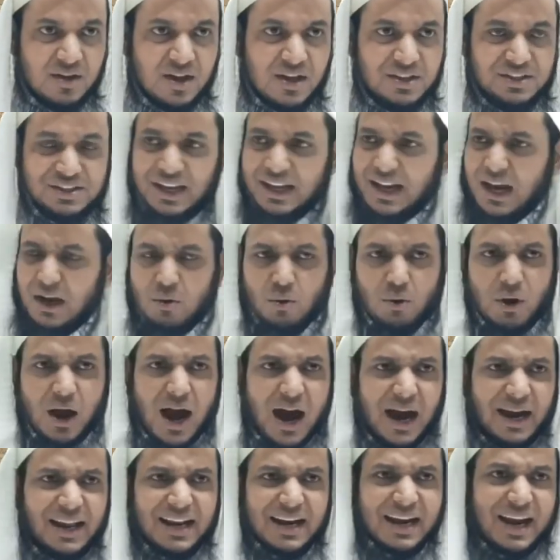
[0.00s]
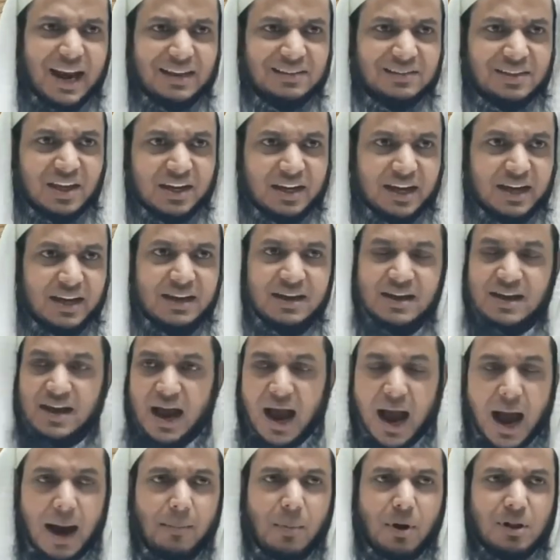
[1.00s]
যারা কোরআনের জ্ঞান থেকে
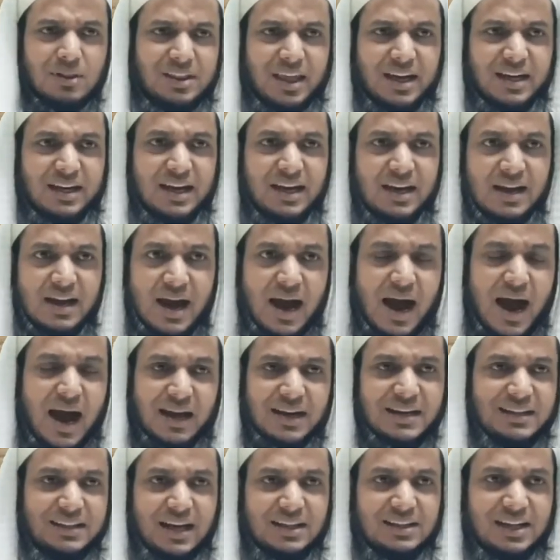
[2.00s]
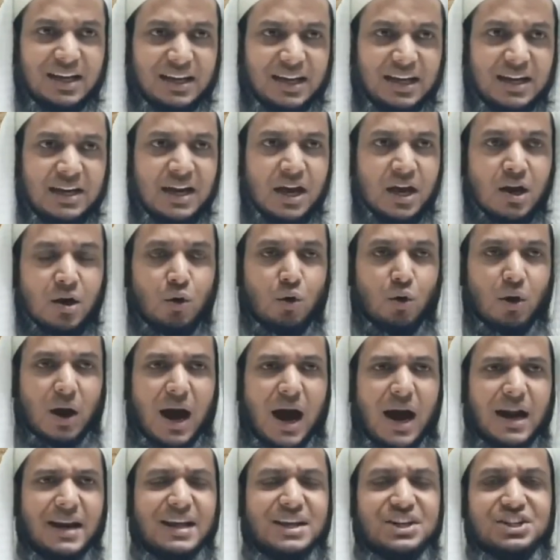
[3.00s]
আমল থেকে আকিদা থেকে
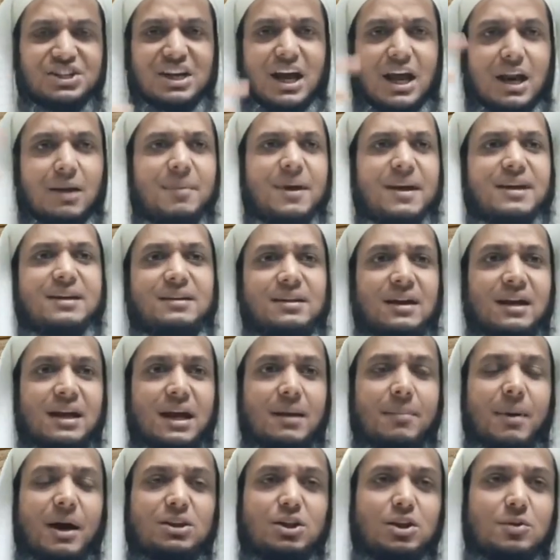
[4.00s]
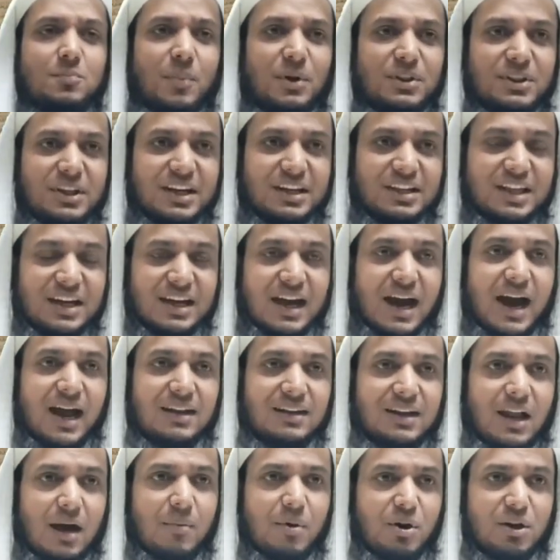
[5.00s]
কোরআনের সার্বিক ইবাদত বন্দিগি থেকে
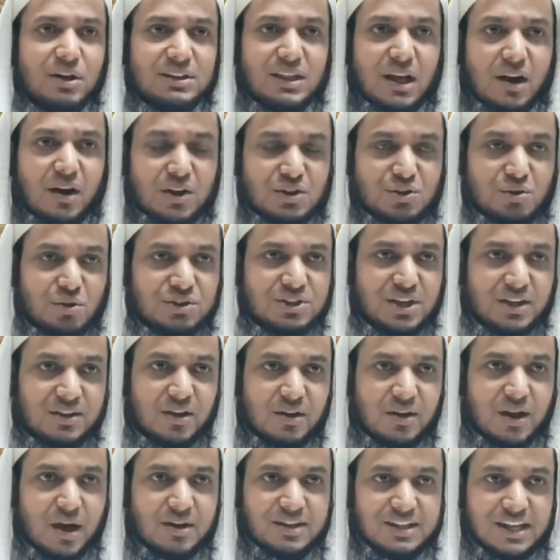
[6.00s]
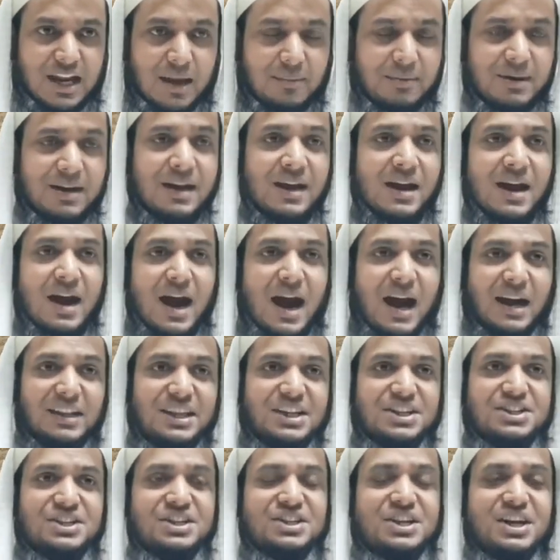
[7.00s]
আল্লাহ বন্দী তার রসুল সাল্লাহ সাল্লাম
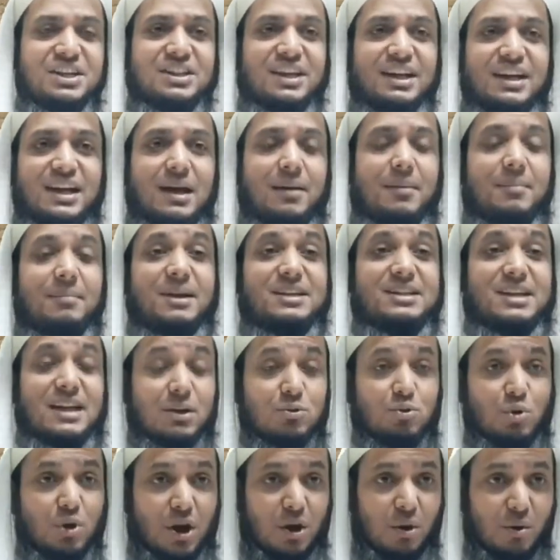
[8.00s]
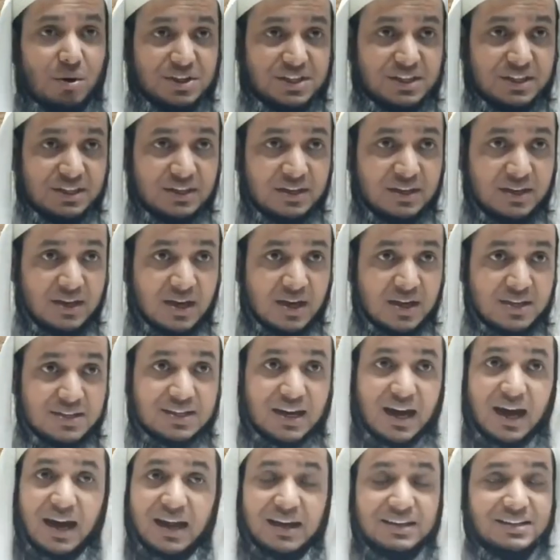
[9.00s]
আদেশ নিষেধ থেকে আমরা যারা দূরে রয়েছি
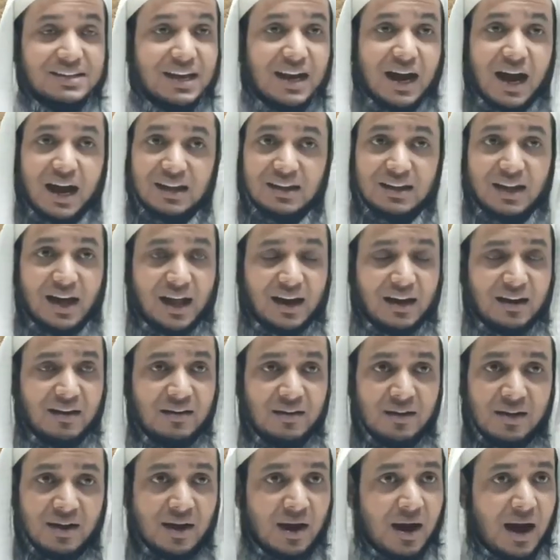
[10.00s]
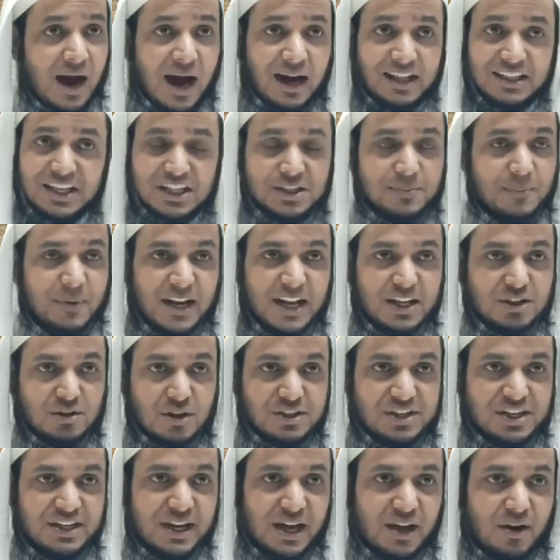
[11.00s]
যা যারা আল্লাহর আদেশ মেনে
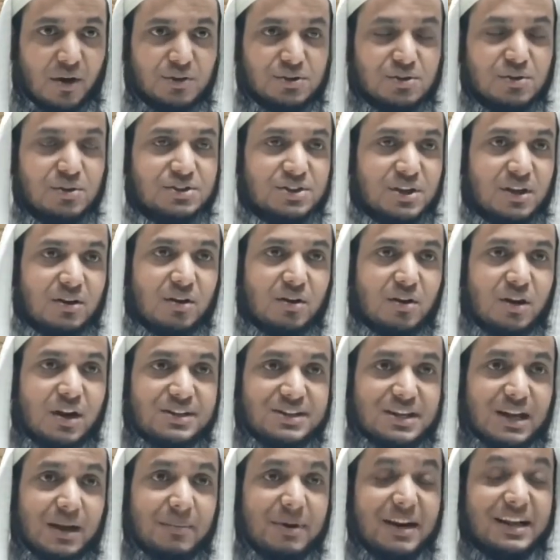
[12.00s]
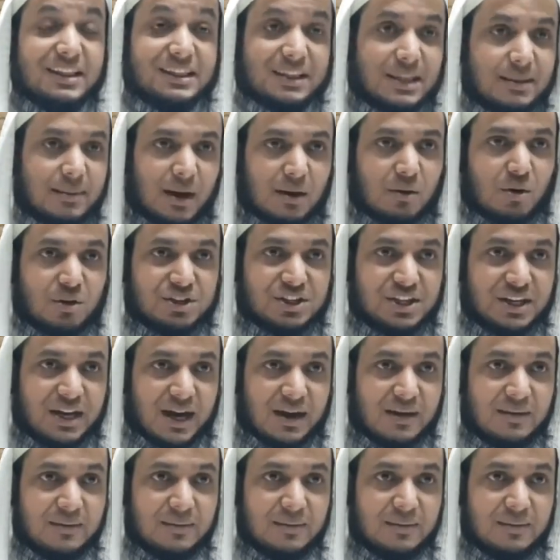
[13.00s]
চলছি না রসুল সাল্লাহ সাল্লামের ইত্তিবা করছি না